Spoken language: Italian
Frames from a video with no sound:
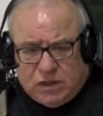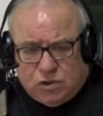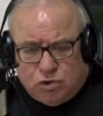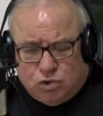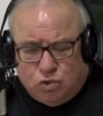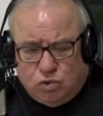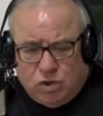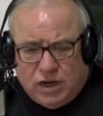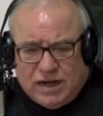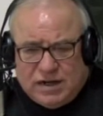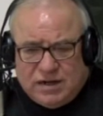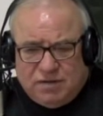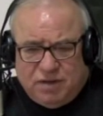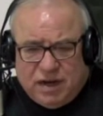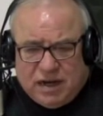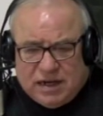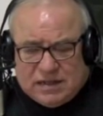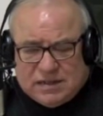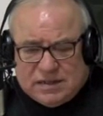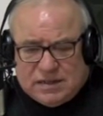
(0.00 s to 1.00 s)
sulla
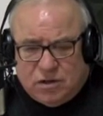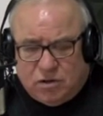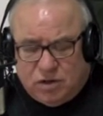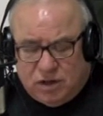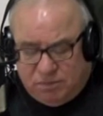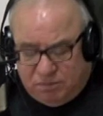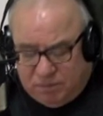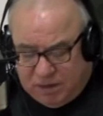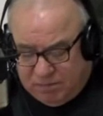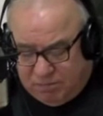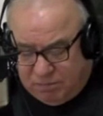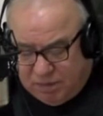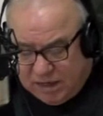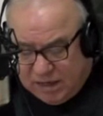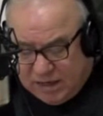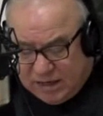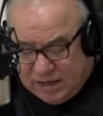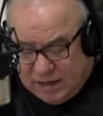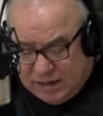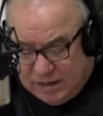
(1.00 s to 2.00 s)
rivelazione
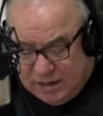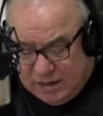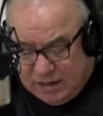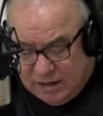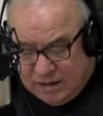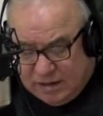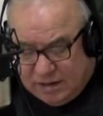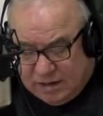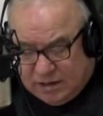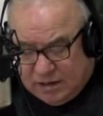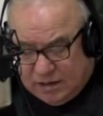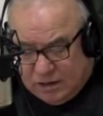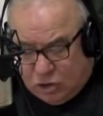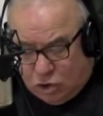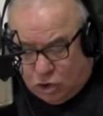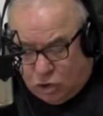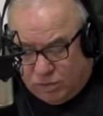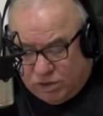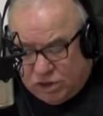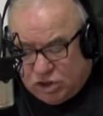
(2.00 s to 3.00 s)
biblica.
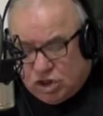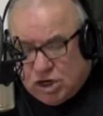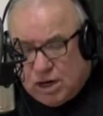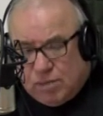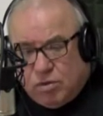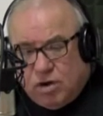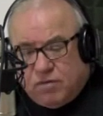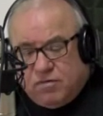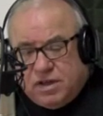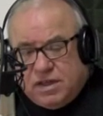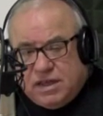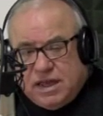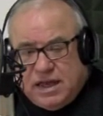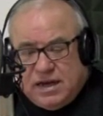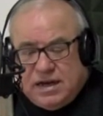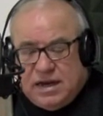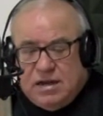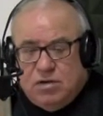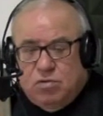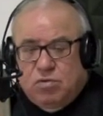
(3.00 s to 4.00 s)
Cominciamo a
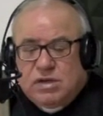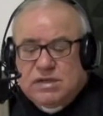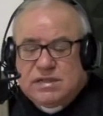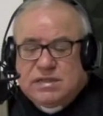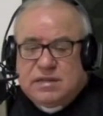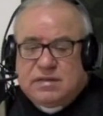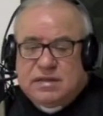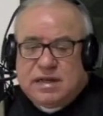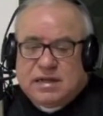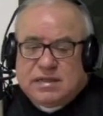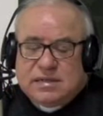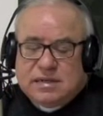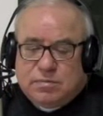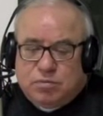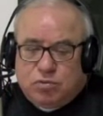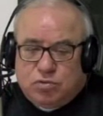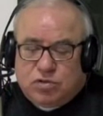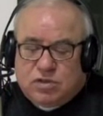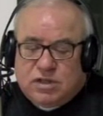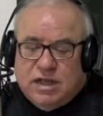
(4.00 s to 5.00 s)
vedere in questa terza
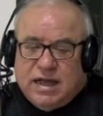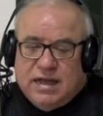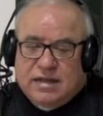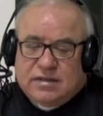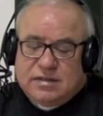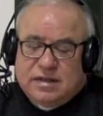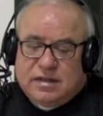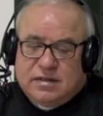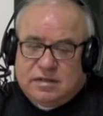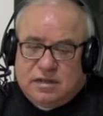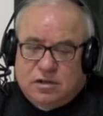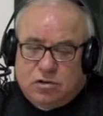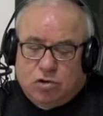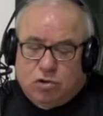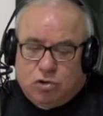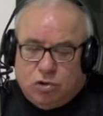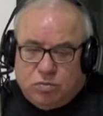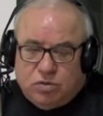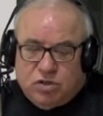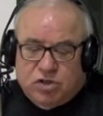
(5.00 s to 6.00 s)
puntata,
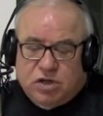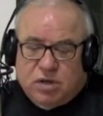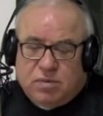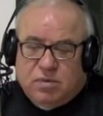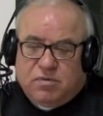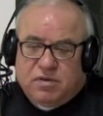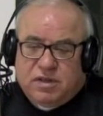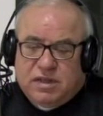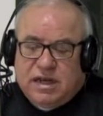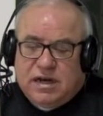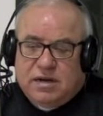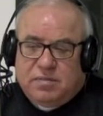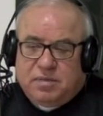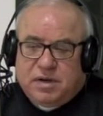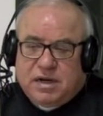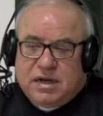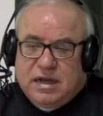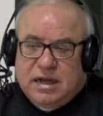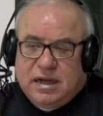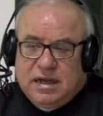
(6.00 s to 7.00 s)
dico cominciamo a vedere
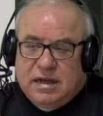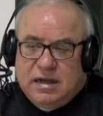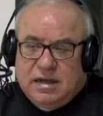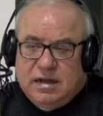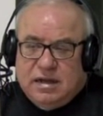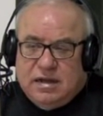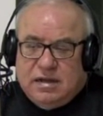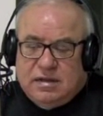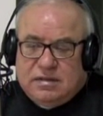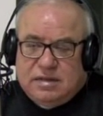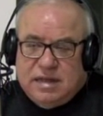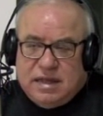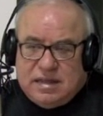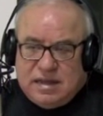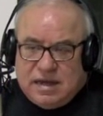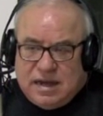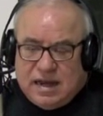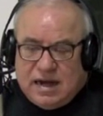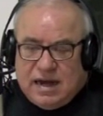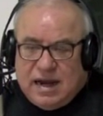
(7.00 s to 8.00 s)
perché
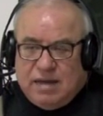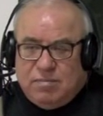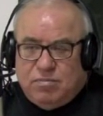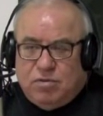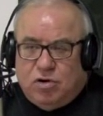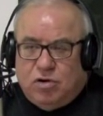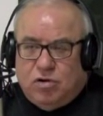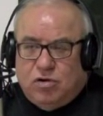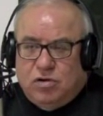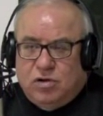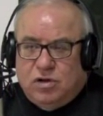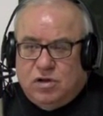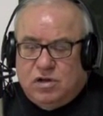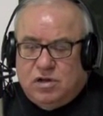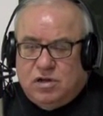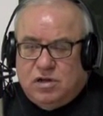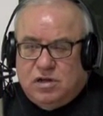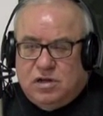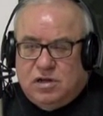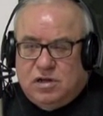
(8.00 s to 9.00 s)
dedicheremo
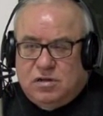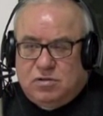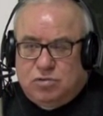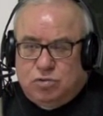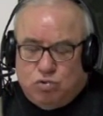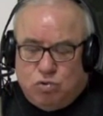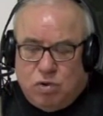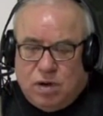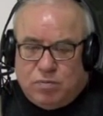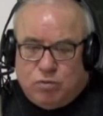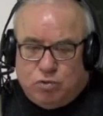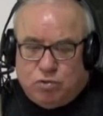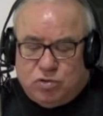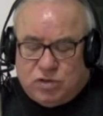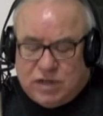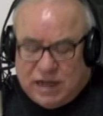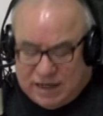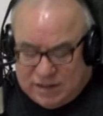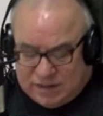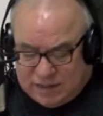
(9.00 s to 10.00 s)
eh, due
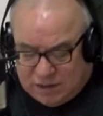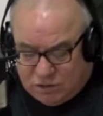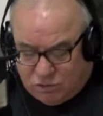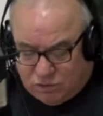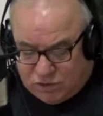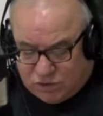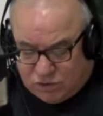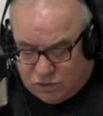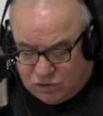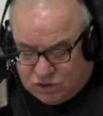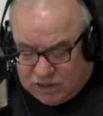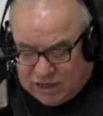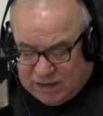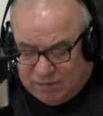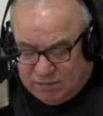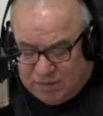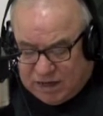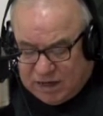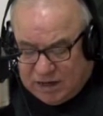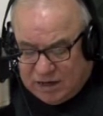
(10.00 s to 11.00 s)
puntate a questo
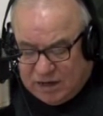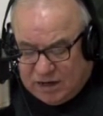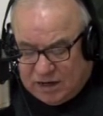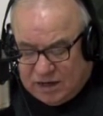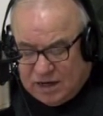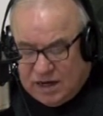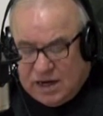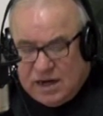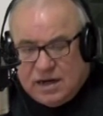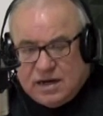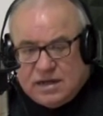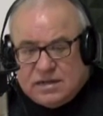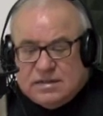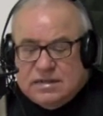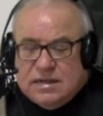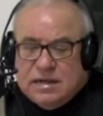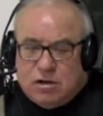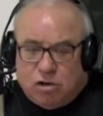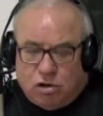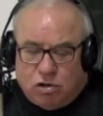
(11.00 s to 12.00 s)
tema, il
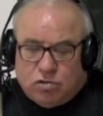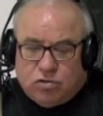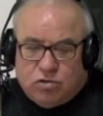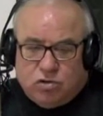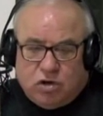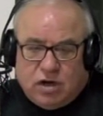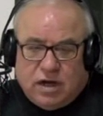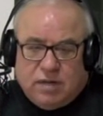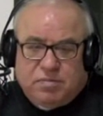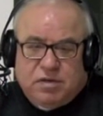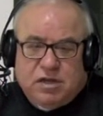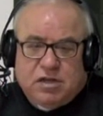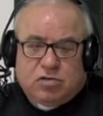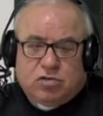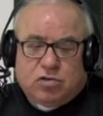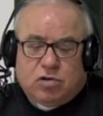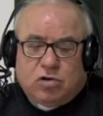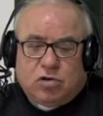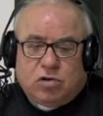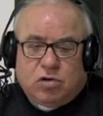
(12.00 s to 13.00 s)
secondo
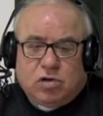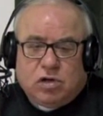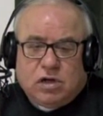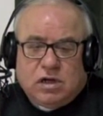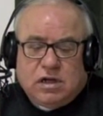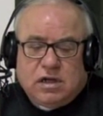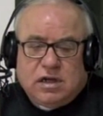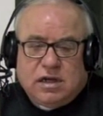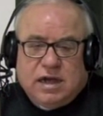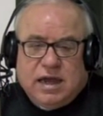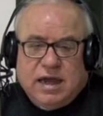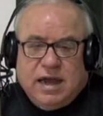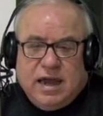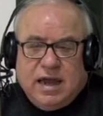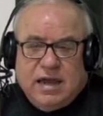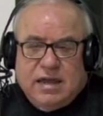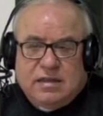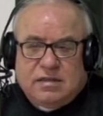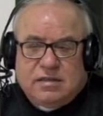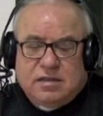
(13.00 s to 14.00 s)
capitolo che è
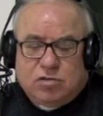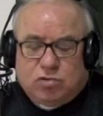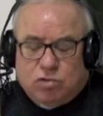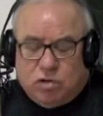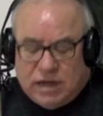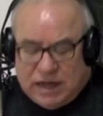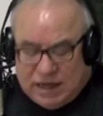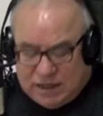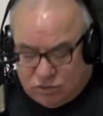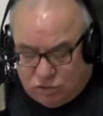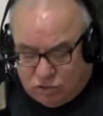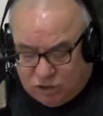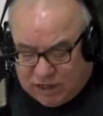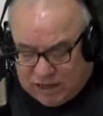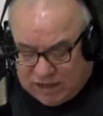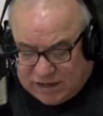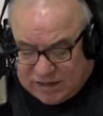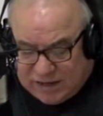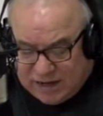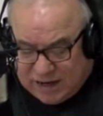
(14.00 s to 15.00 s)
intitolato
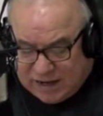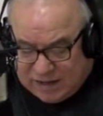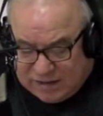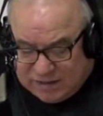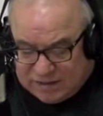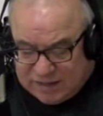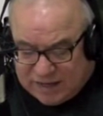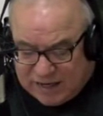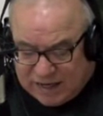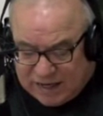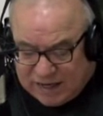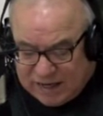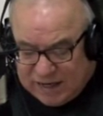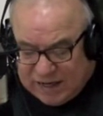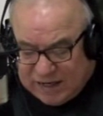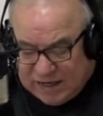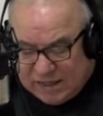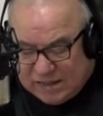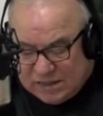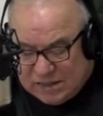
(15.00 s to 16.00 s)
La realtà
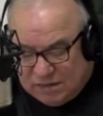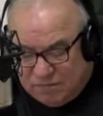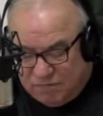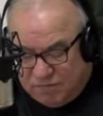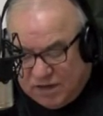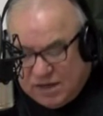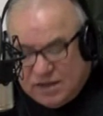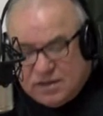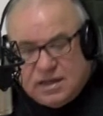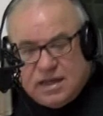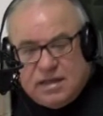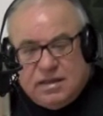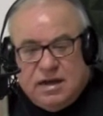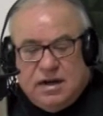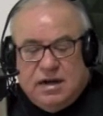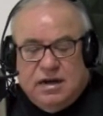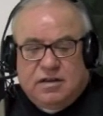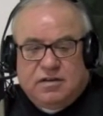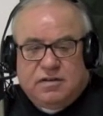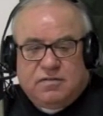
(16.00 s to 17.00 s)
e le sfide
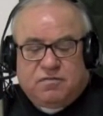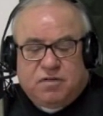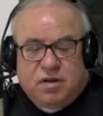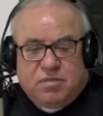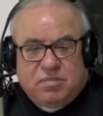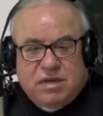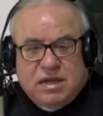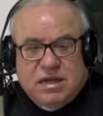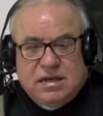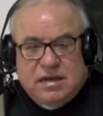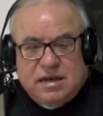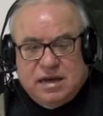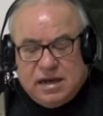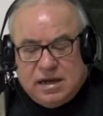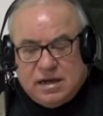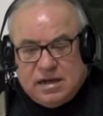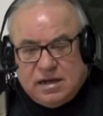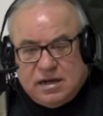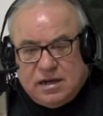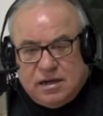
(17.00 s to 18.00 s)
delle famiglie.
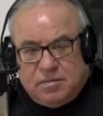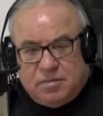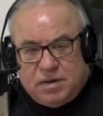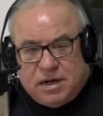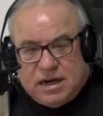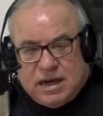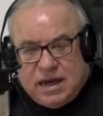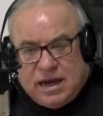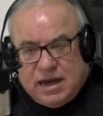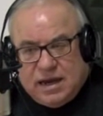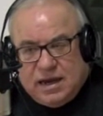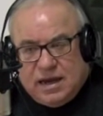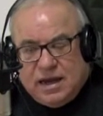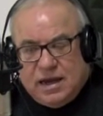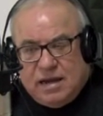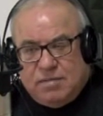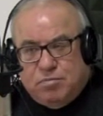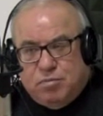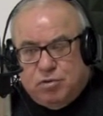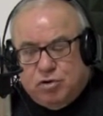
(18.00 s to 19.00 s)
Perché è
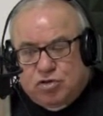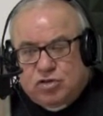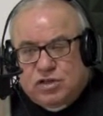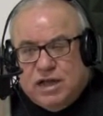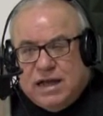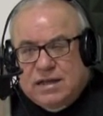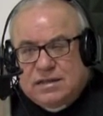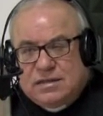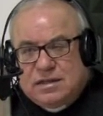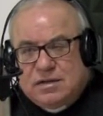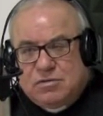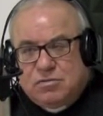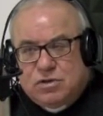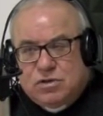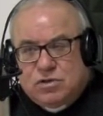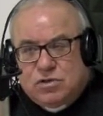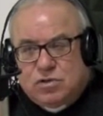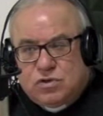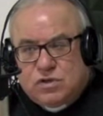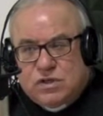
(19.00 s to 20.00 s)
importante
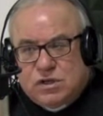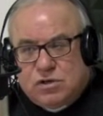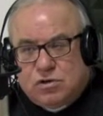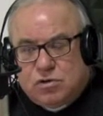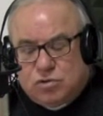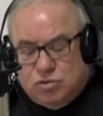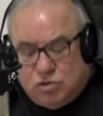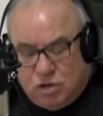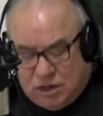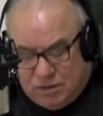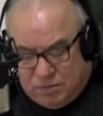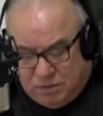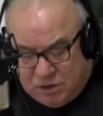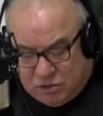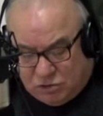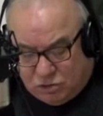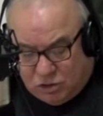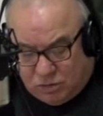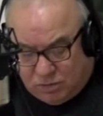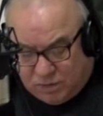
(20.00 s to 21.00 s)
questo secondo
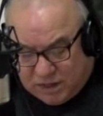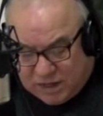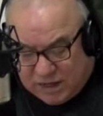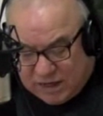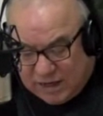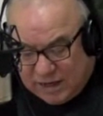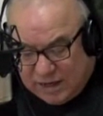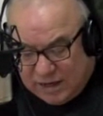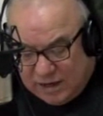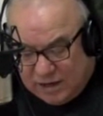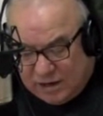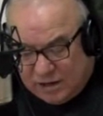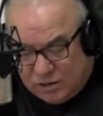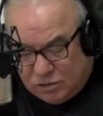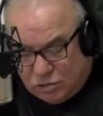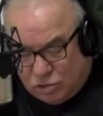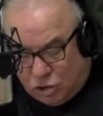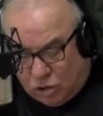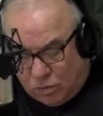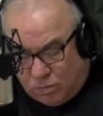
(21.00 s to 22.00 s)
capitolo? Perché
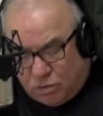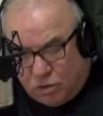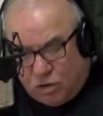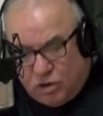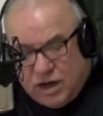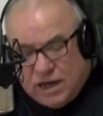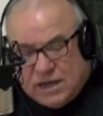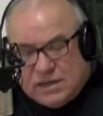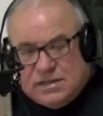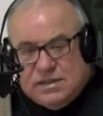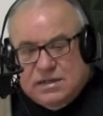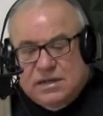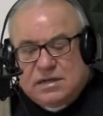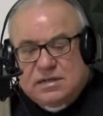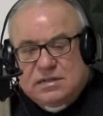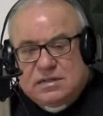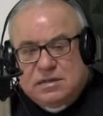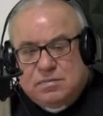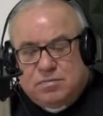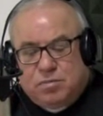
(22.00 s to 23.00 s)
dopo
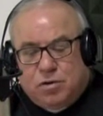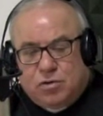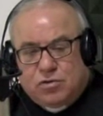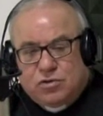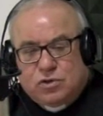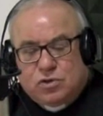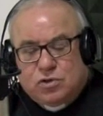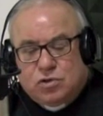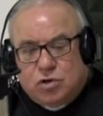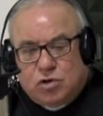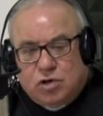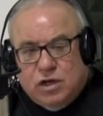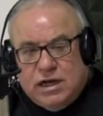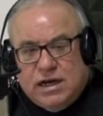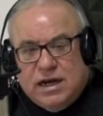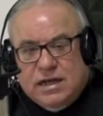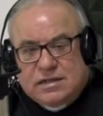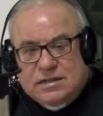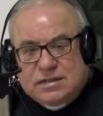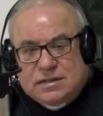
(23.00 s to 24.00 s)
essersi posto
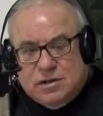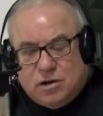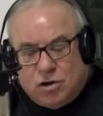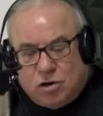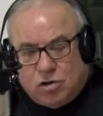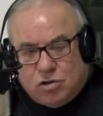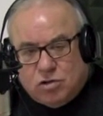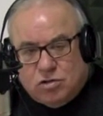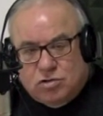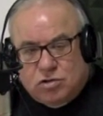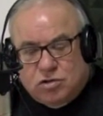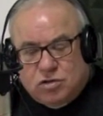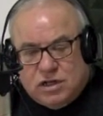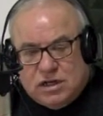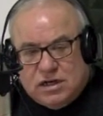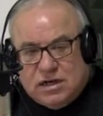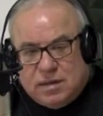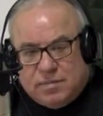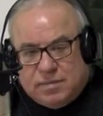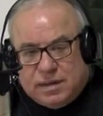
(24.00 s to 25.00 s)
in ascolto
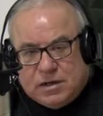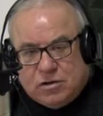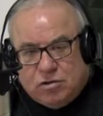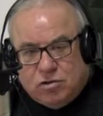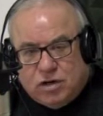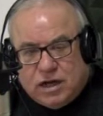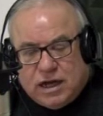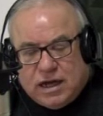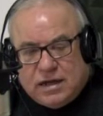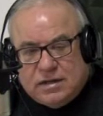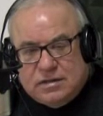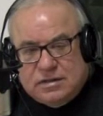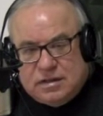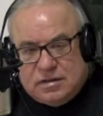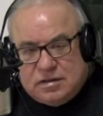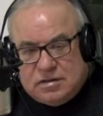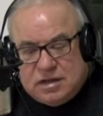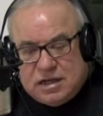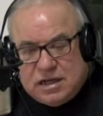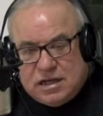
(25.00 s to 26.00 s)
della parola
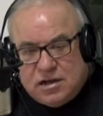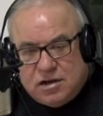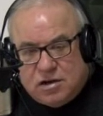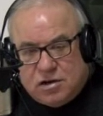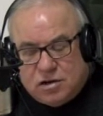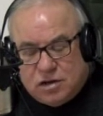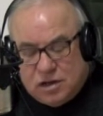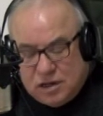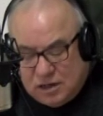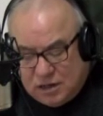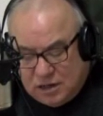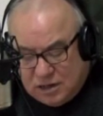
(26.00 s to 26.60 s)
di Dio,